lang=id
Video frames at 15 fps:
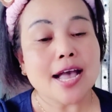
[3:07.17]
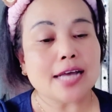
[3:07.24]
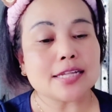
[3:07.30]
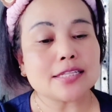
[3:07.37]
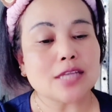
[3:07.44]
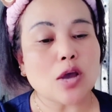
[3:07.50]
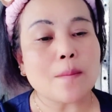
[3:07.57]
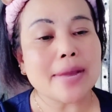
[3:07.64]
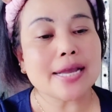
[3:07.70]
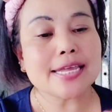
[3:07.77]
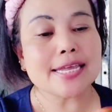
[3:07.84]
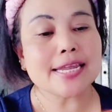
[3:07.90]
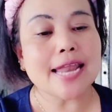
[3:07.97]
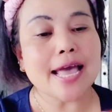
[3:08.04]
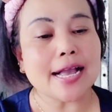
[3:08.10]
atau
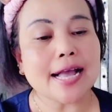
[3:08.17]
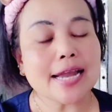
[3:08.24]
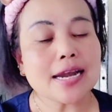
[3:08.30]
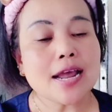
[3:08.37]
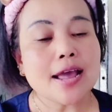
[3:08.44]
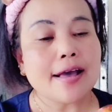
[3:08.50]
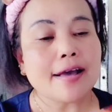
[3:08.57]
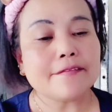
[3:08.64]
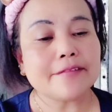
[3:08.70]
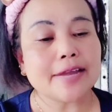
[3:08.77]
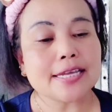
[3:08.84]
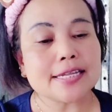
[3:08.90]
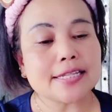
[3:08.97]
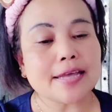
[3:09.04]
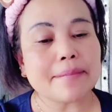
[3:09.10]
menghilangkan eh,
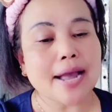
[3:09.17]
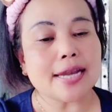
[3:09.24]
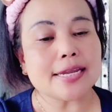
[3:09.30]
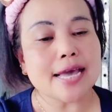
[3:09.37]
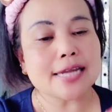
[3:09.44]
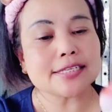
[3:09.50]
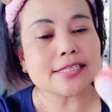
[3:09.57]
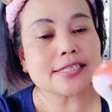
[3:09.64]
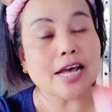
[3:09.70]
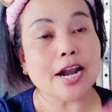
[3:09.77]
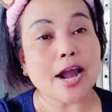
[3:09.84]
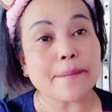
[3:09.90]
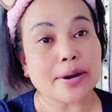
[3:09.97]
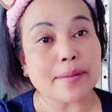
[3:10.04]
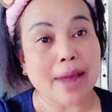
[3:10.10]
flek hitam kalian
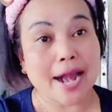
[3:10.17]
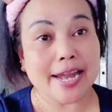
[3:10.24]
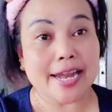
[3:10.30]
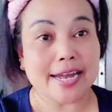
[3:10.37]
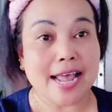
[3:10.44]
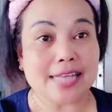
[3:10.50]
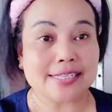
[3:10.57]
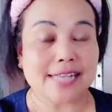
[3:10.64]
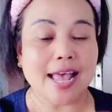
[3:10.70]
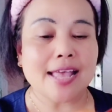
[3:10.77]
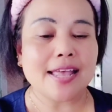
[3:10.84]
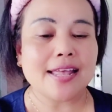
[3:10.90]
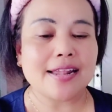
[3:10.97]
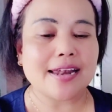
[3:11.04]
secara permanen, guys ya.